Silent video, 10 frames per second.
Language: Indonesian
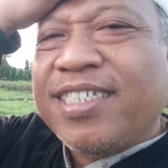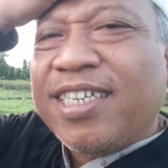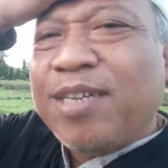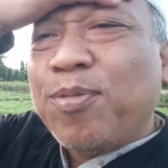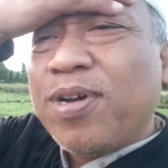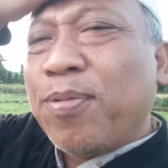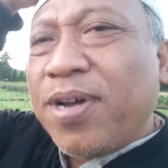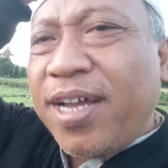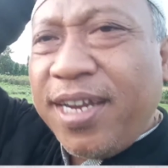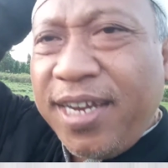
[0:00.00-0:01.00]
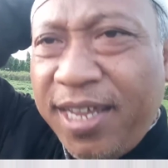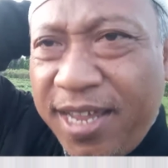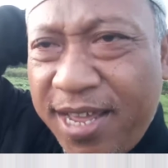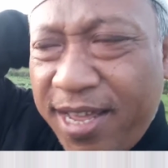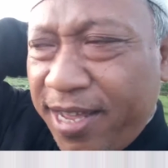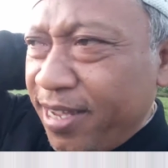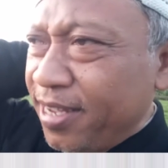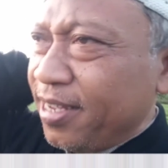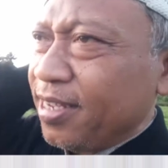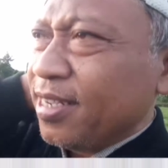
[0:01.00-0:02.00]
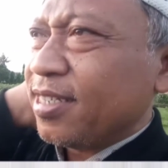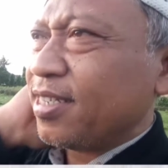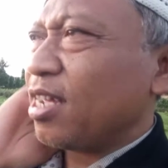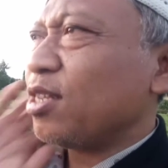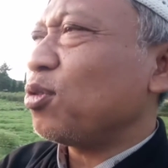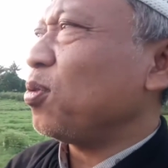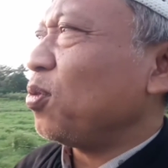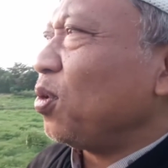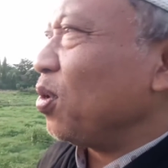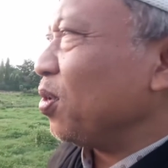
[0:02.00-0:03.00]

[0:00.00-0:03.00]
jadi moga-moga ini satu